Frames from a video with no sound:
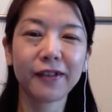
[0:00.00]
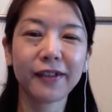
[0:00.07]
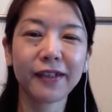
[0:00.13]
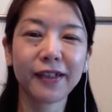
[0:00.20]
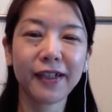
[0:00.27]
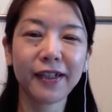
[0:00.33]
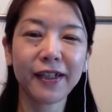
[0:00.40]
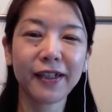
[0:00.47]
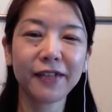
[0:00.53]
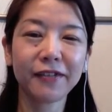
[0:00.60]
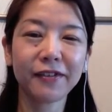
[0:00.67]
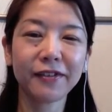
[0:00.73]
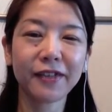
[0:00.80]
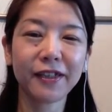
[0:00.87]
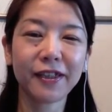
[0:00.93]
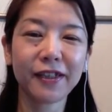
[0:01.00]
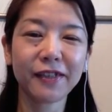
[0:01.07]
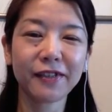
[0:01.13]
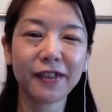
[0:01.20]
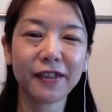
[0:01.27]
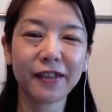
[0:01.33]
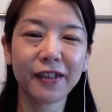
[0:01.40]
う聞かないと教えて
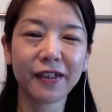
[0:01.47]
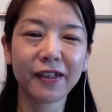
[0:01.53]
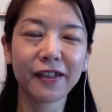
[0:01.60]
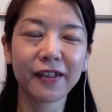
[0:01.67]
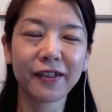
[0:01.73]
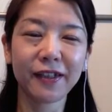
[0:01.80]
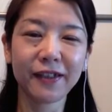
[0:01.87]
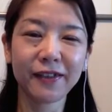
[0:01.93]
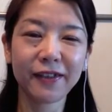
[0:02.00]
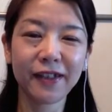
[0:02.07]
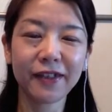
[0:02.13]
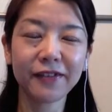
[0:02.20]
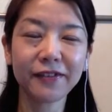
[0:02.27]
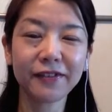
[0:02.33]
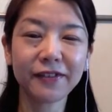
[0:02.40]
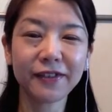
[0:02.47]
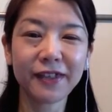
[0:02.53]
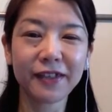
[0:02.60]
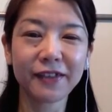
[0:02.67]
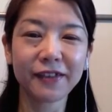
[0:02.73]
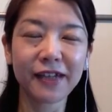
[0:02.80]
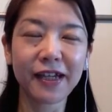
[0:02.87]
くれない男性上司へ
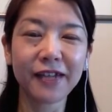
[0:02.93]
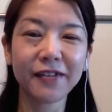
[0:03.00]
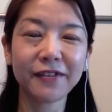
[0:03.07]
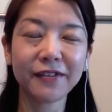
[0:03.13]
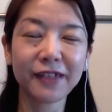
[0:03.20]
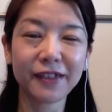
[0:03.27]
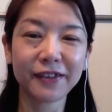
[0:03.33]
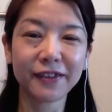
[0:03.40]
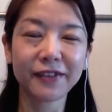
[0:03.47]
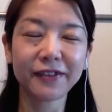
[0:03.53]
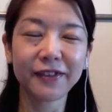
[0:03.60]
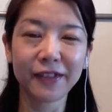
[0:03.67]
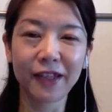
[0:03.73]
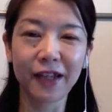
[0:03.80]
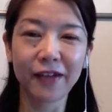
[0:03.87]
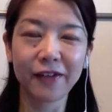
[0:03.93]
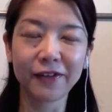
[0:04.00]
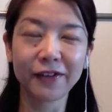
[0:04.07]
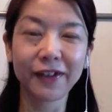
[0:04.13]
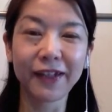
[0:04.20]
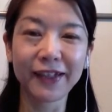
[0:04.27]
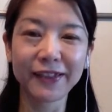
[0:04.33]
の対応策についてお
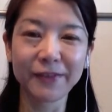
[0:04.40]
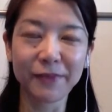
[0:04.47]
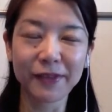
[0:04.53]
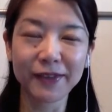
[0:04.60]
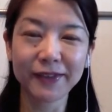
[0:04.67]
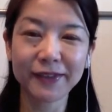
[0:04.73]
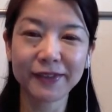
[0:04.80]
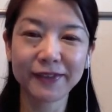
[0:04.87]
届けします